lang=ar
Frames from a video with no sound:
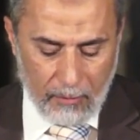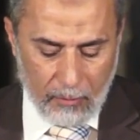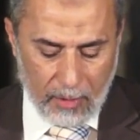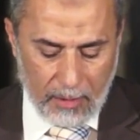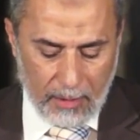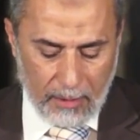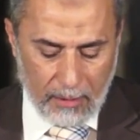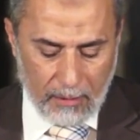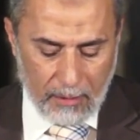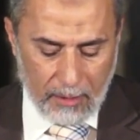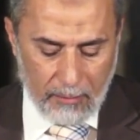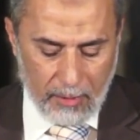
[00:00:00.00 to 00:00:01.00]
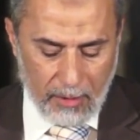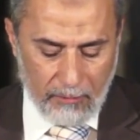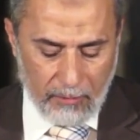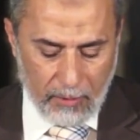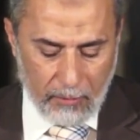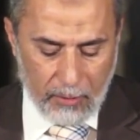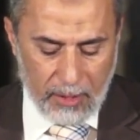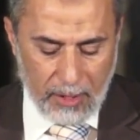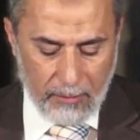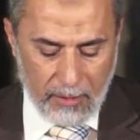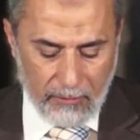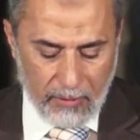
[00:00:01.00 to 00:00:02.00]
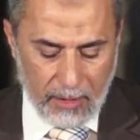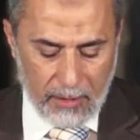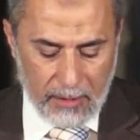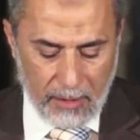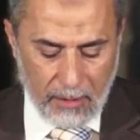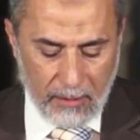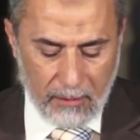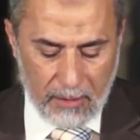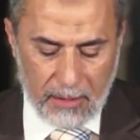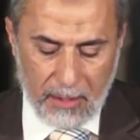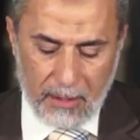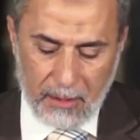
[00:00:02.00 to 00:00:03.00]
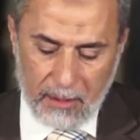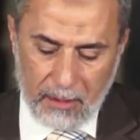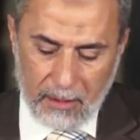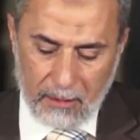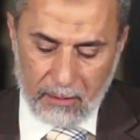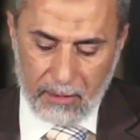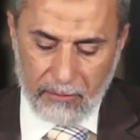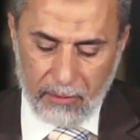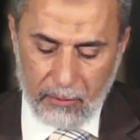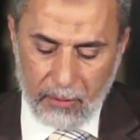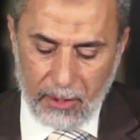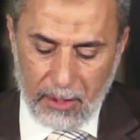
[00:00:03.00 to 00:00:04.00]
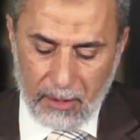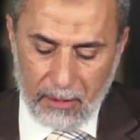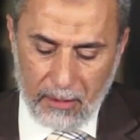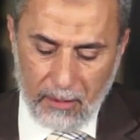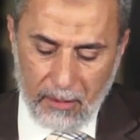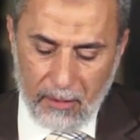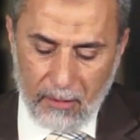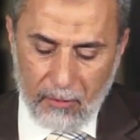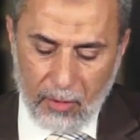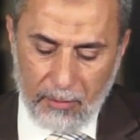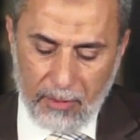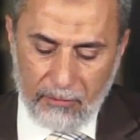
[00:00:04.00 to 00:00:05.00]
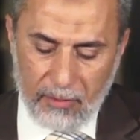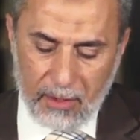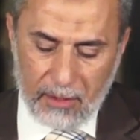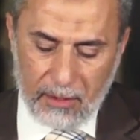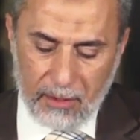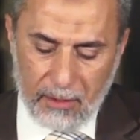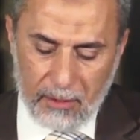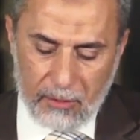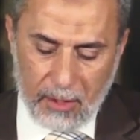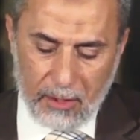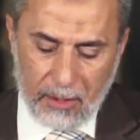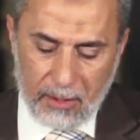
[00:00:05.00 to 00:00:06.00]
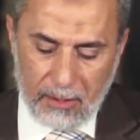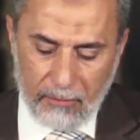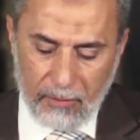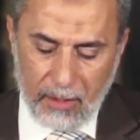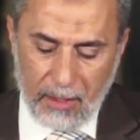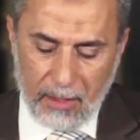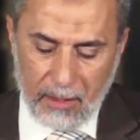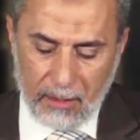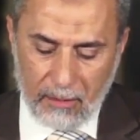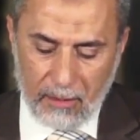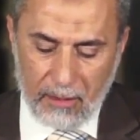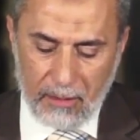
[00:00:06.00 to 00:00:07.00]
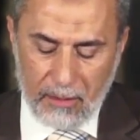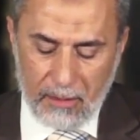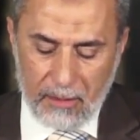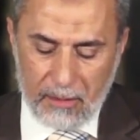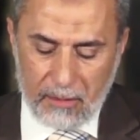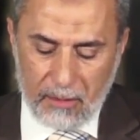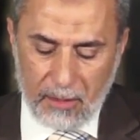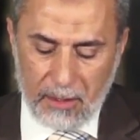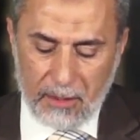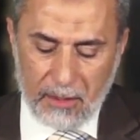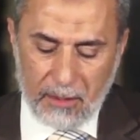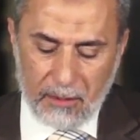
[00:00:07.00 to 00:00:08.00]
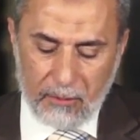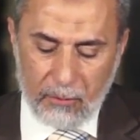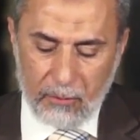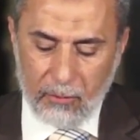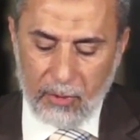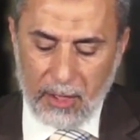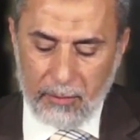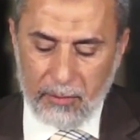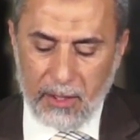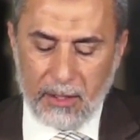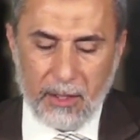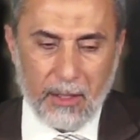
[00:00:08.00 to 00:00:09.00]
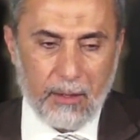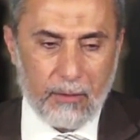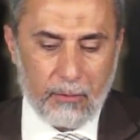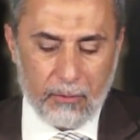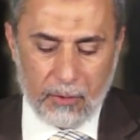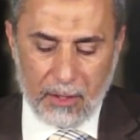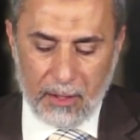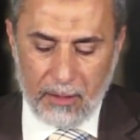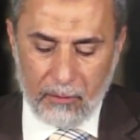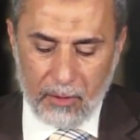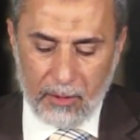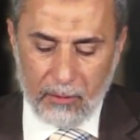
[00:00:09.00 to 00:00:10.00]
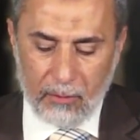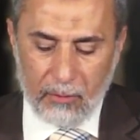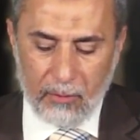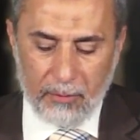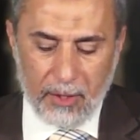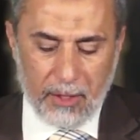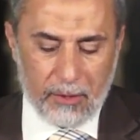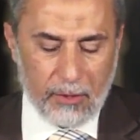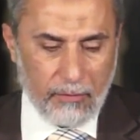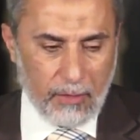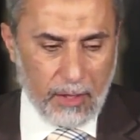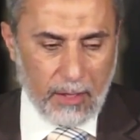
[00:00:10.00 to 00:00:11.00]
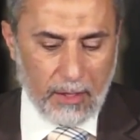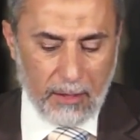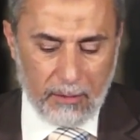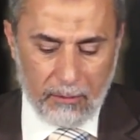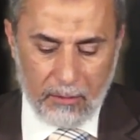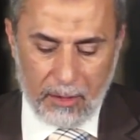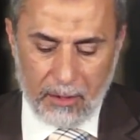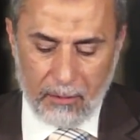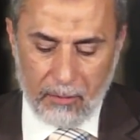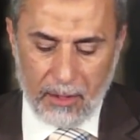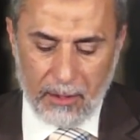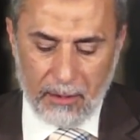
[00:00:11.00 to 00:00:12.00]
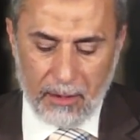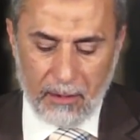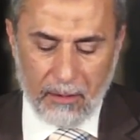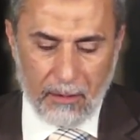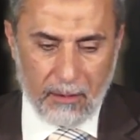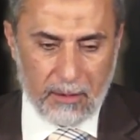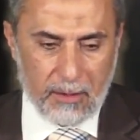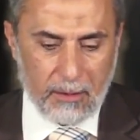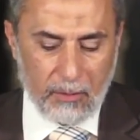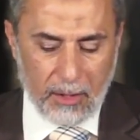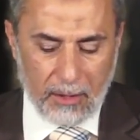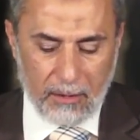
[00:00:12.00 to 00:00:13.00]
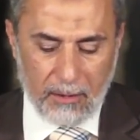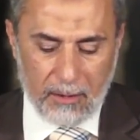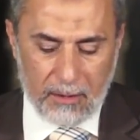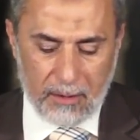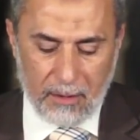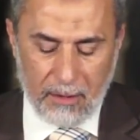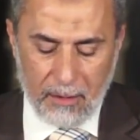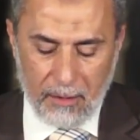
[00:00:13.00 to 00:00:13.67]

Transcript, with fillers: وتحقق به فأوتي مفاتح خزائن الأرض في الدنيا ومفاتح الجنة في الآخرة صلاة تكون لأبداننا قوتا ولقلوبنا شفاء ولأرواحنا خلاصا وإخلاصا